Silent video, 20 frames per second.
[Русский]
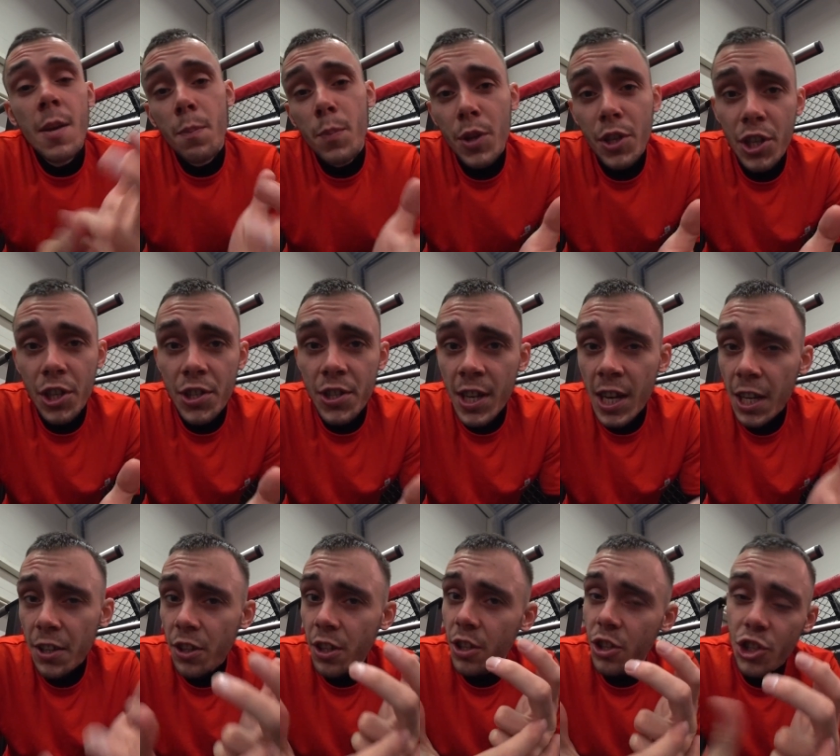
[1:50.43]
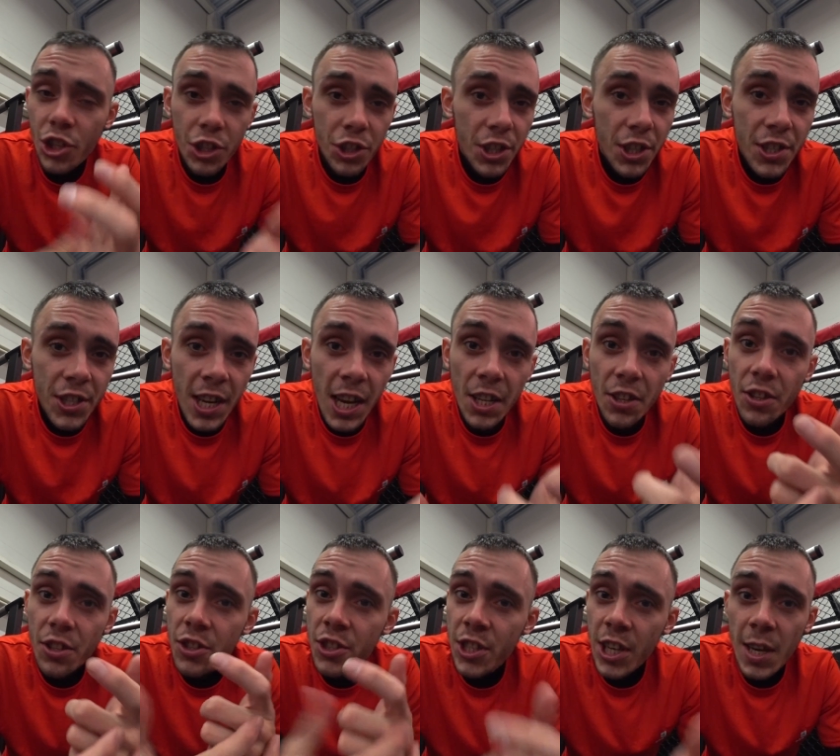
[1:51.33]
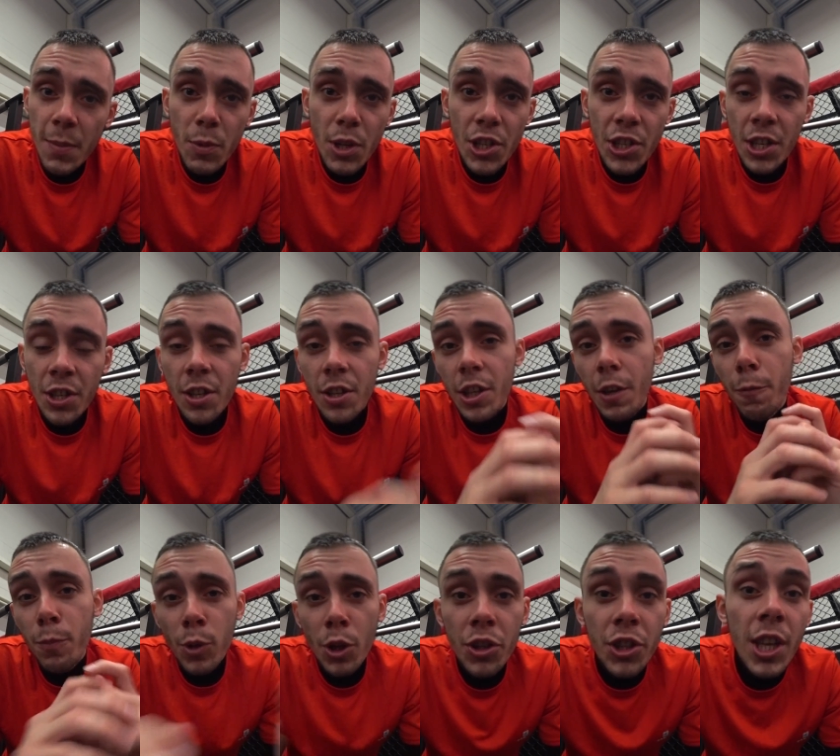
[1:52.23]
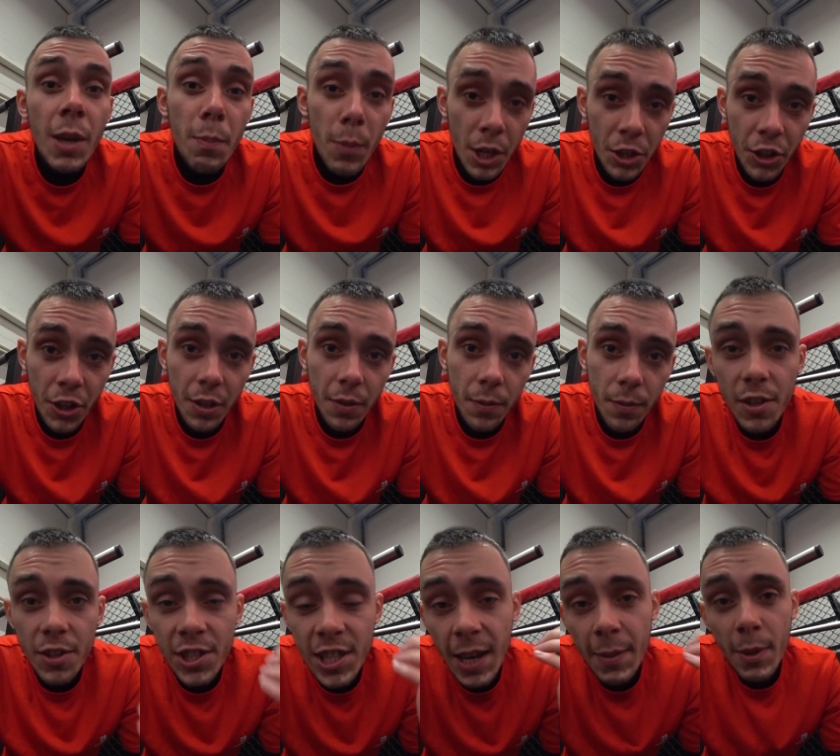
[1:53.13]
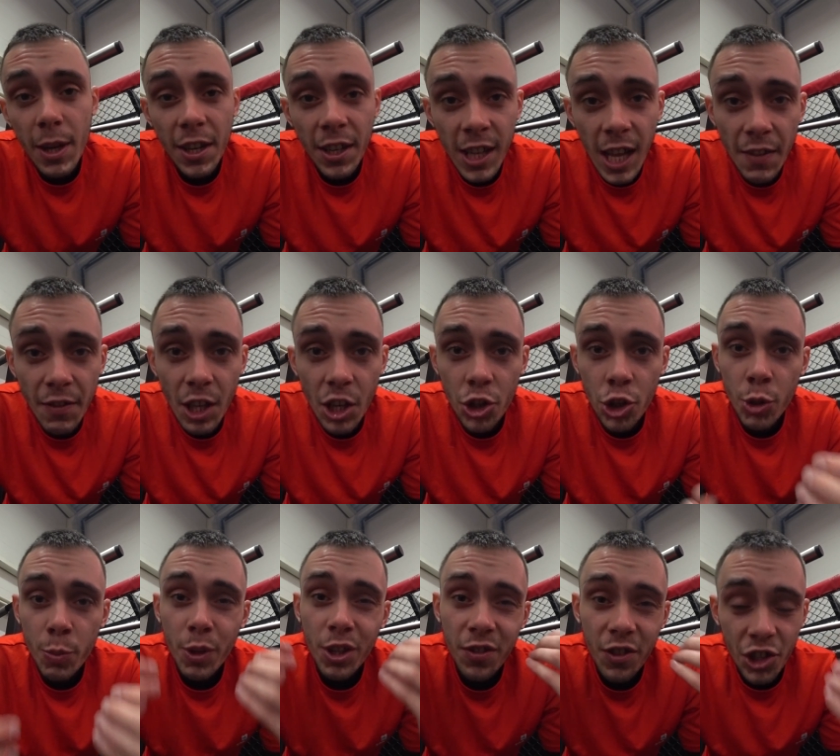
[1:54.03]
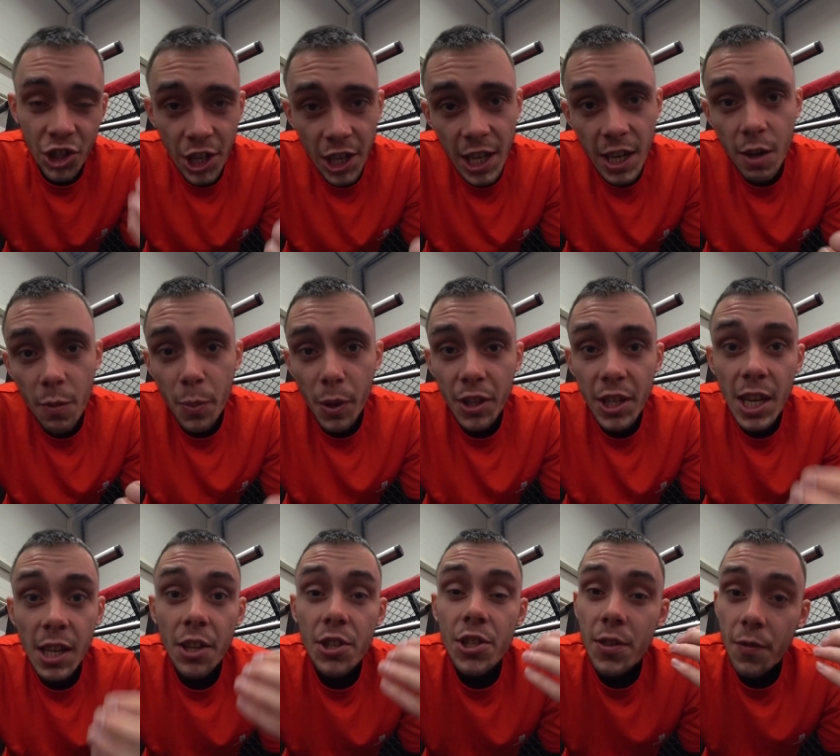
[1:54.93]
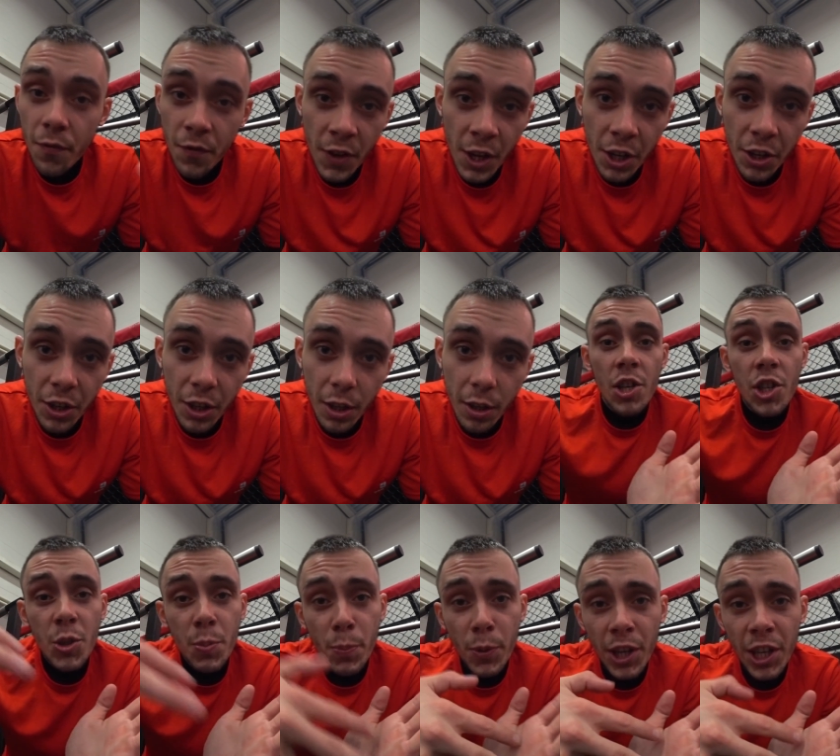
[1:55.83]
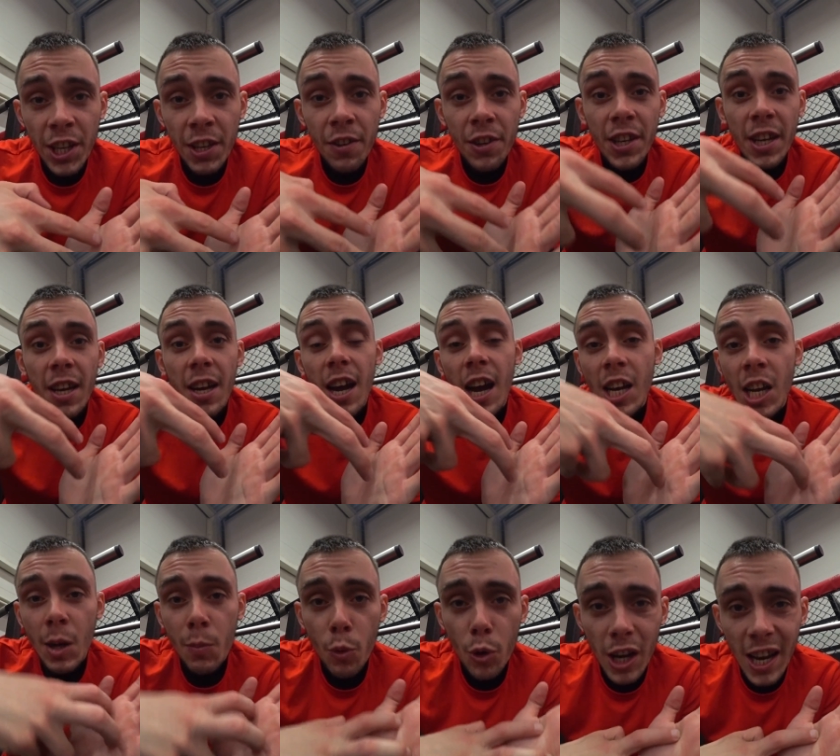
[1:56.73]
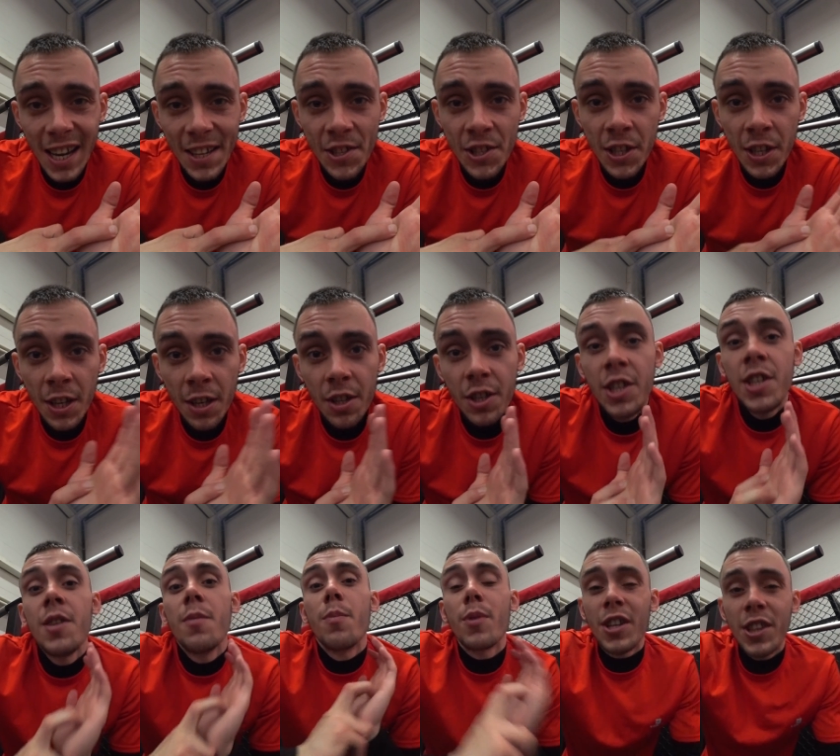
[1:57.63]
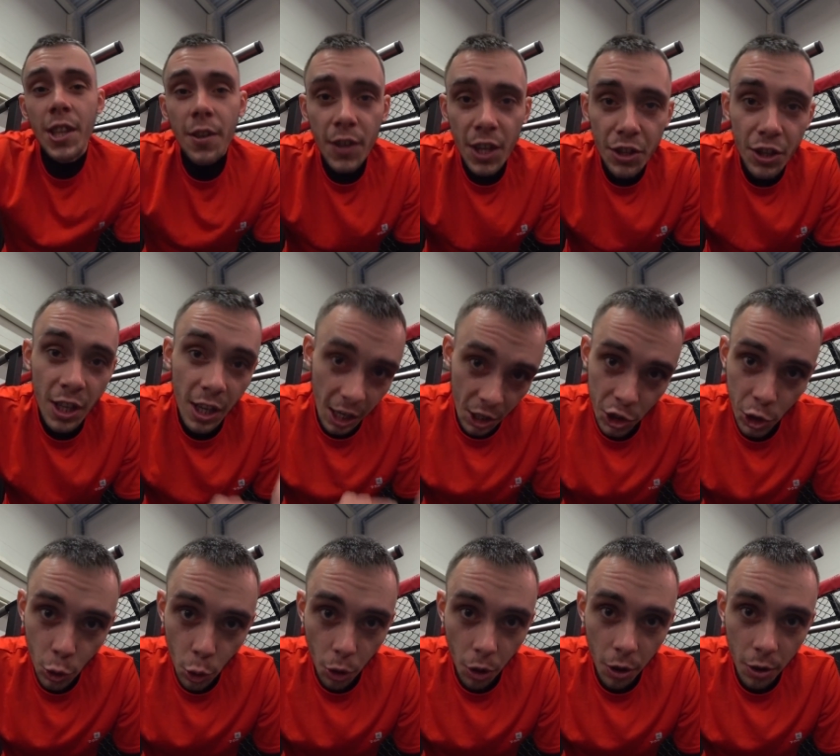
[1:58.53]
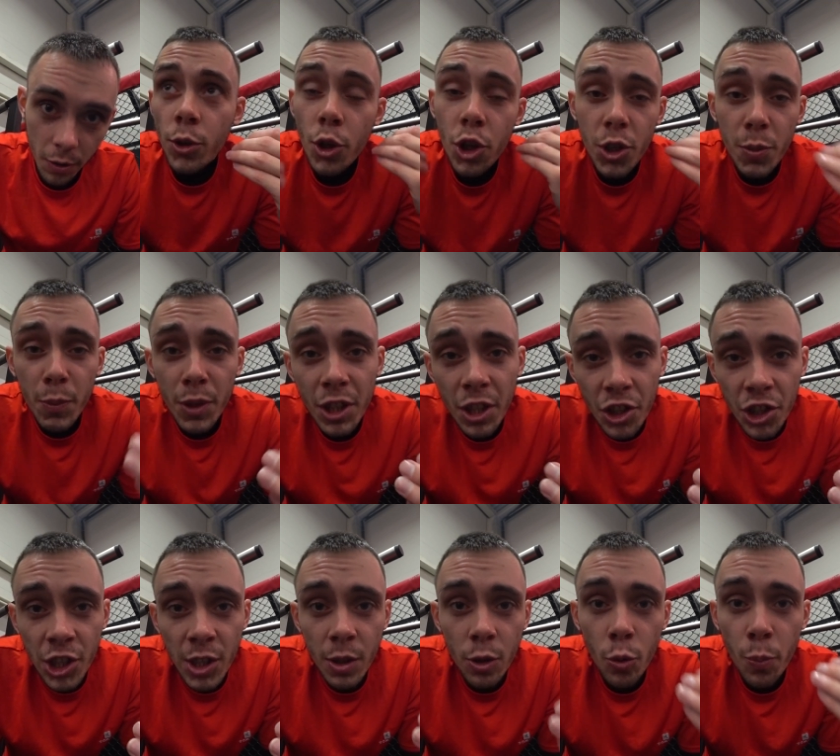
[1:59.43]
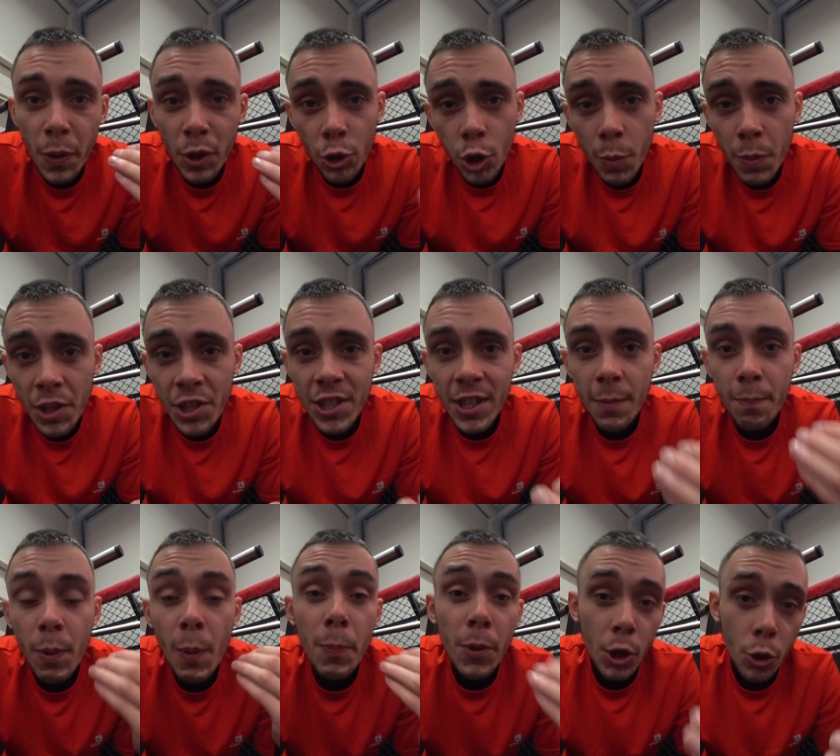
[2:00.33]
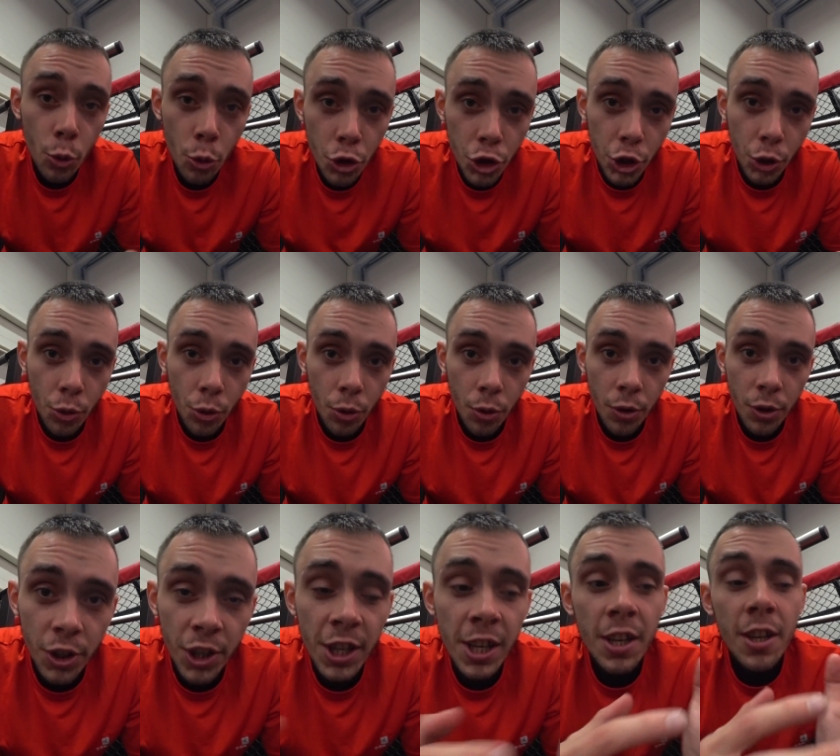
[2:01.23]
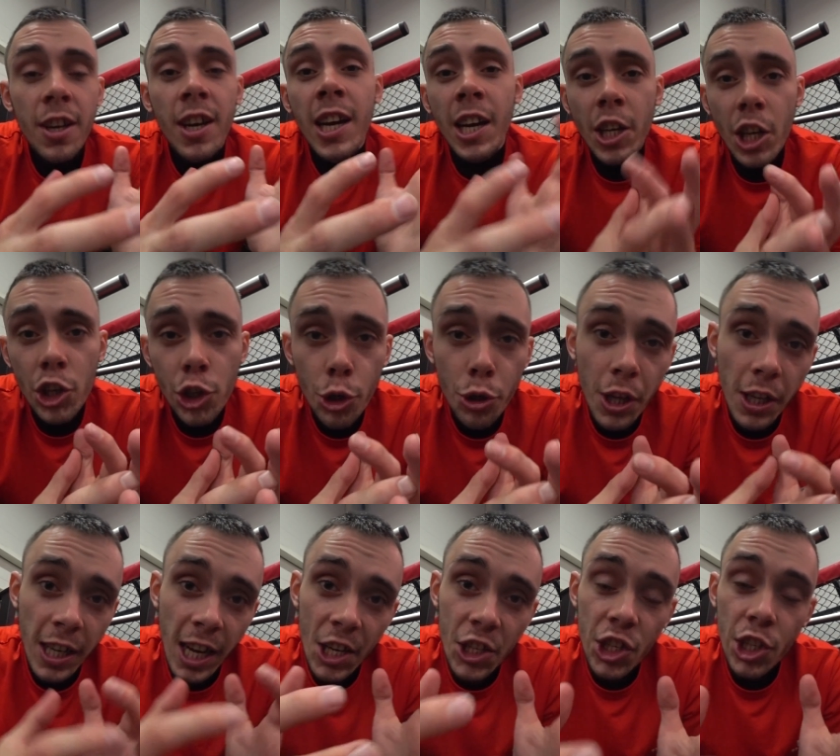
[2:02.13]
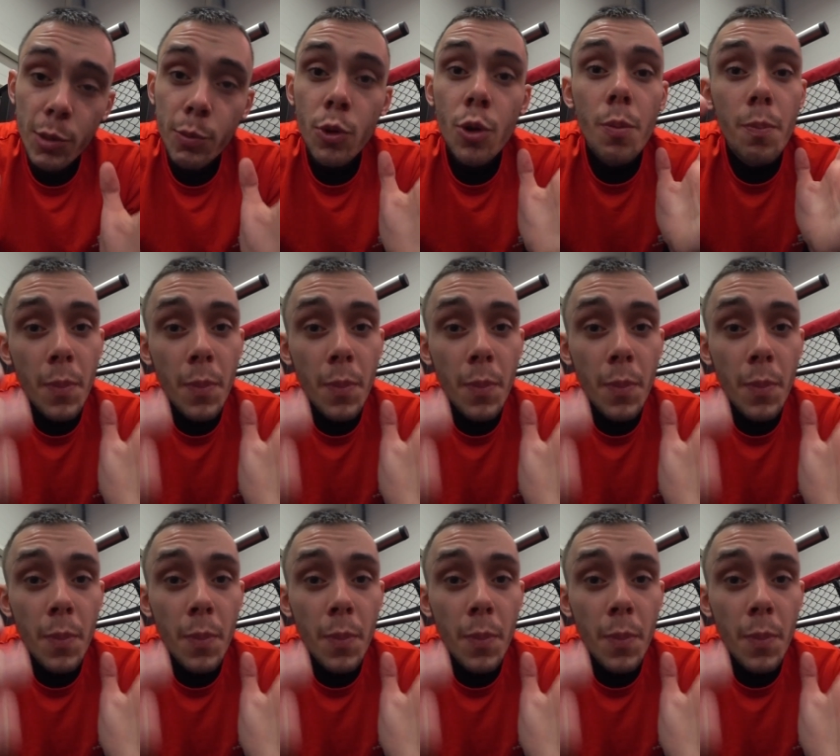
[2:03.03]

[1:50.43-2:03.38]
50, 60, 70, да вплоть до метра. Самое главное, чтобы движение выполнялось верно. Спрыгивание, аккумуляция и мгновенный отскок. То есть мы должны уподобиться попрыгунчику или хорошо хорошо накачанному